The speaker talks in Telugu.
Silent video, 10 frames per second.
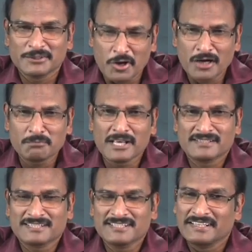గాడ్
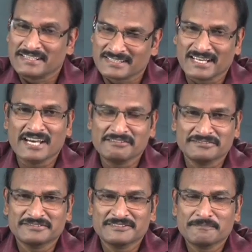బ్లెస్డ్ హిజ్ లైఫ్
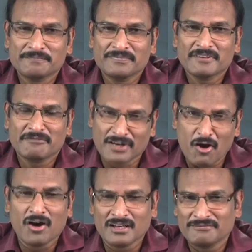ఫర్
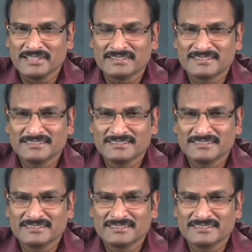ఆల్ ఆఫ్ అస్